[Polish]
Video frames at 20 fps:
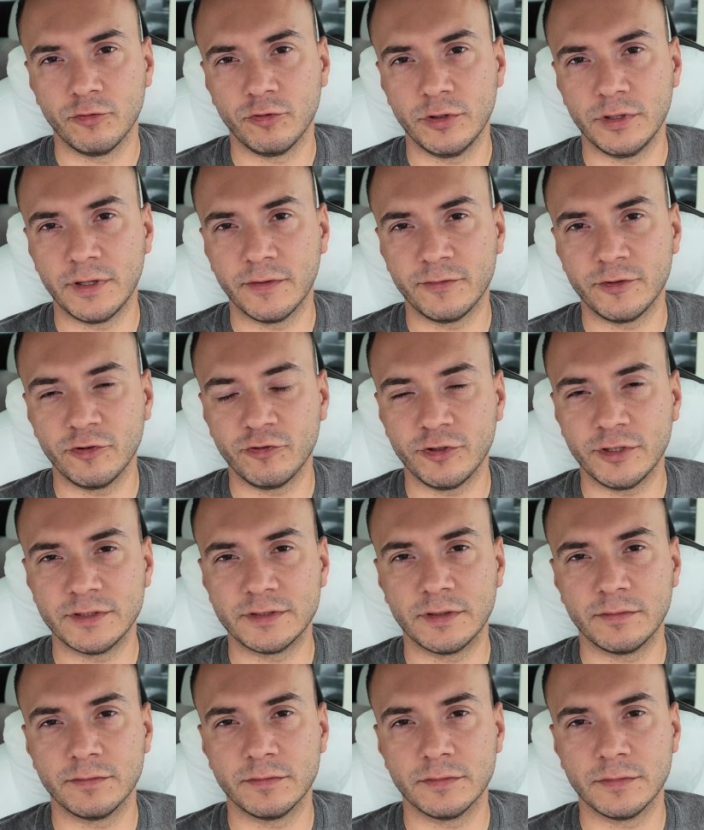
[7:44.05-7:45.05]
Czyli te
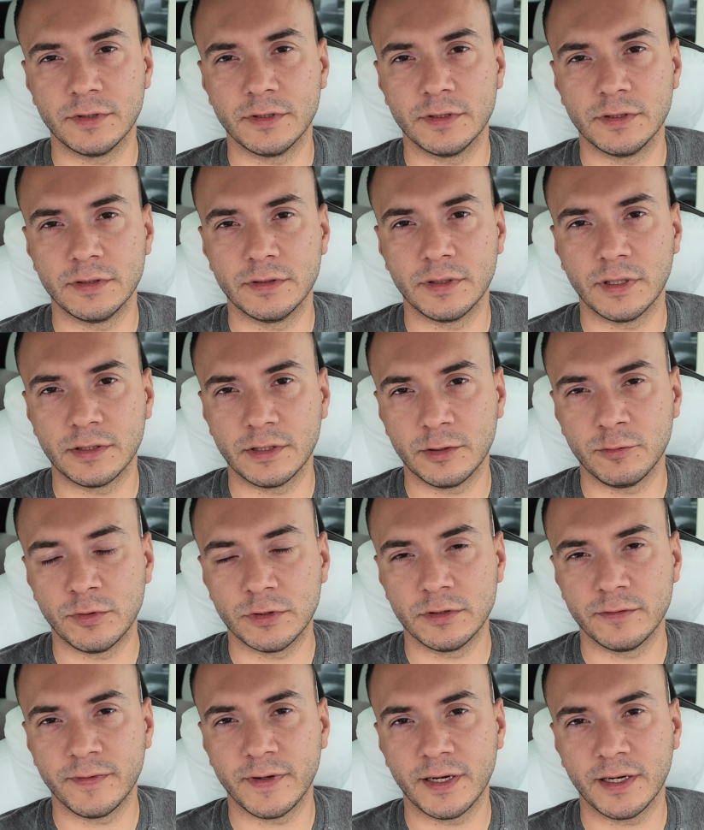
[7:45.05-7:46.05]
wtyczki są e, na tych
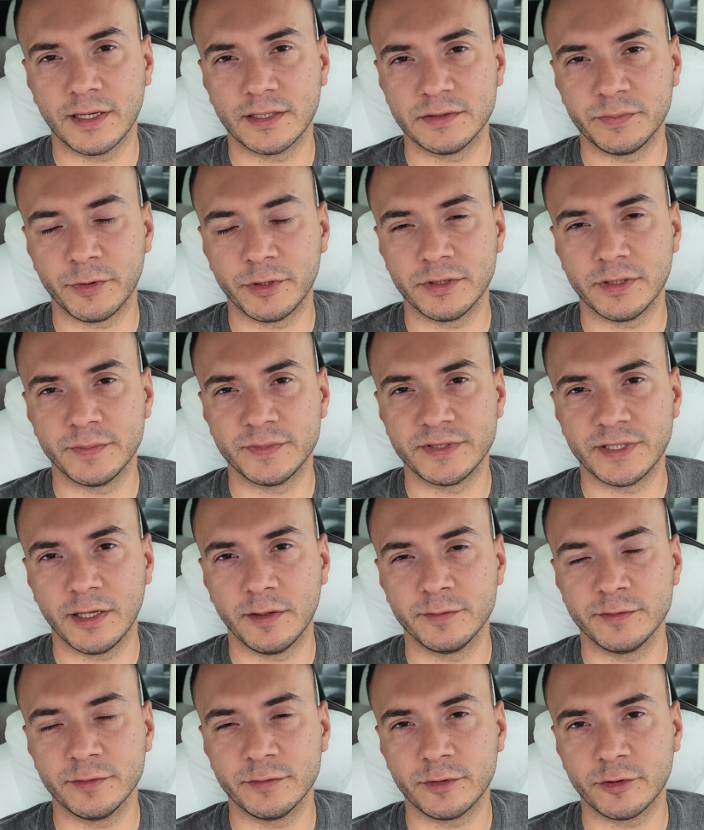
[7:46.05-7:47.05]
ładowarkach z prądem
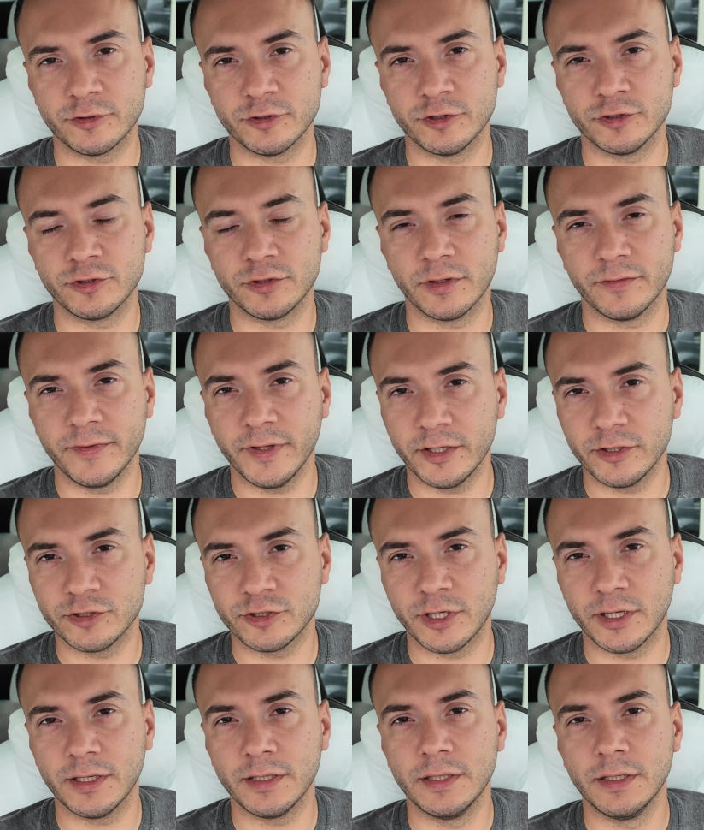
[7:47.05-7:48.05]
stałym, są troszeczkę
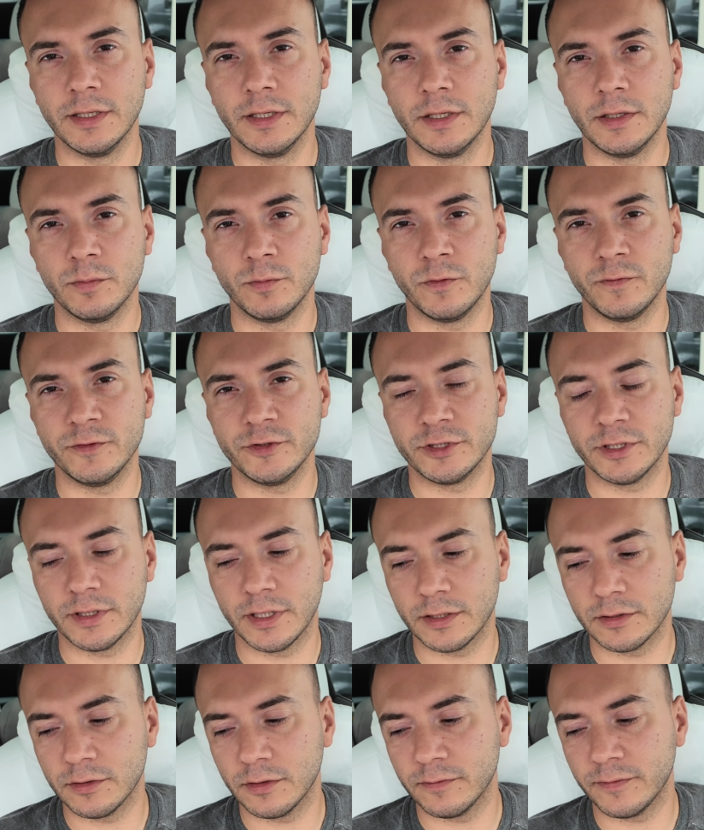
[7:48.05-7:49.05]
większe. Mówi się
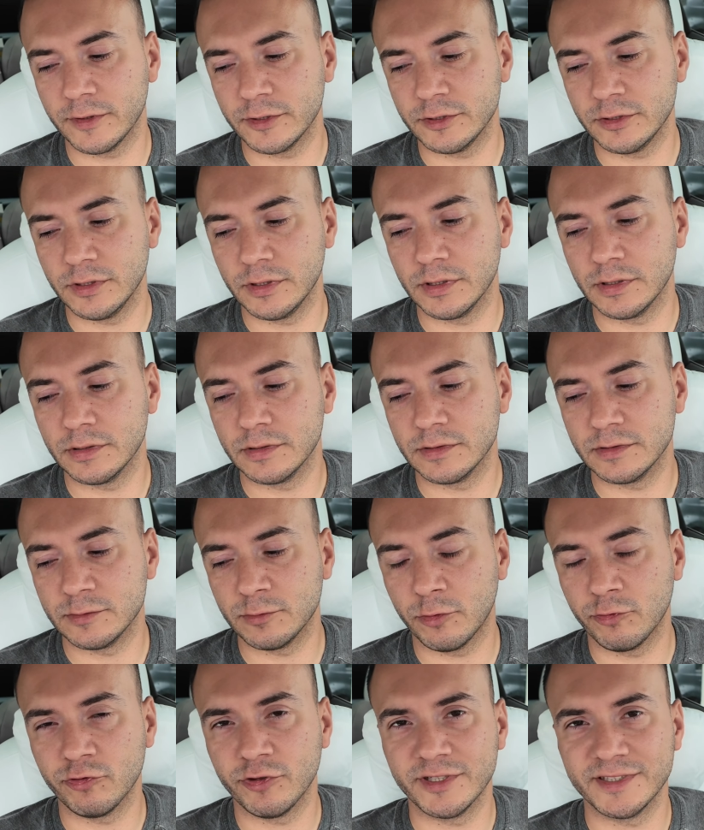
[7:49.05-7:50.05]
na to właśnie
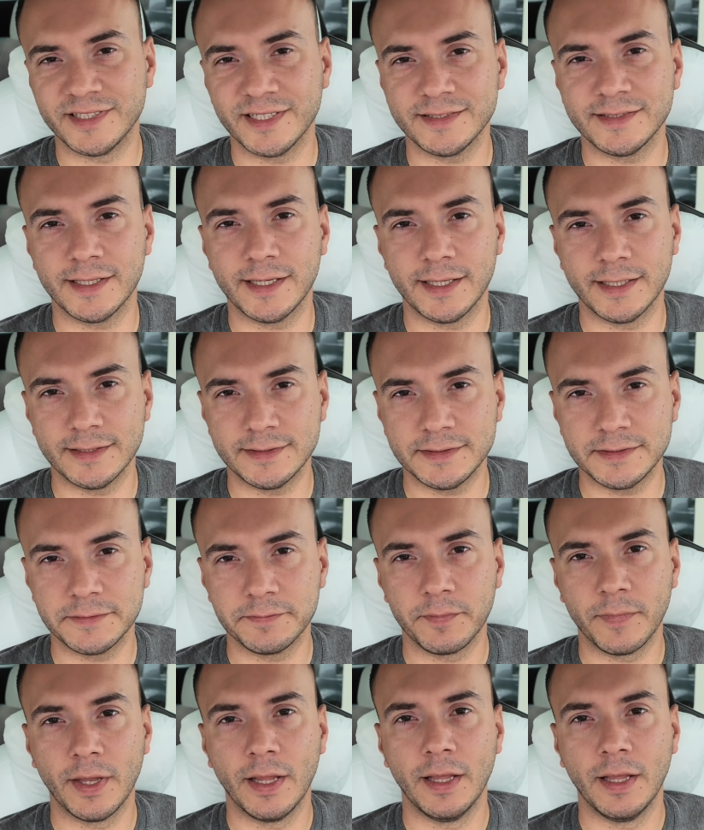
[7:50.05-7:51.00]
złącze CCS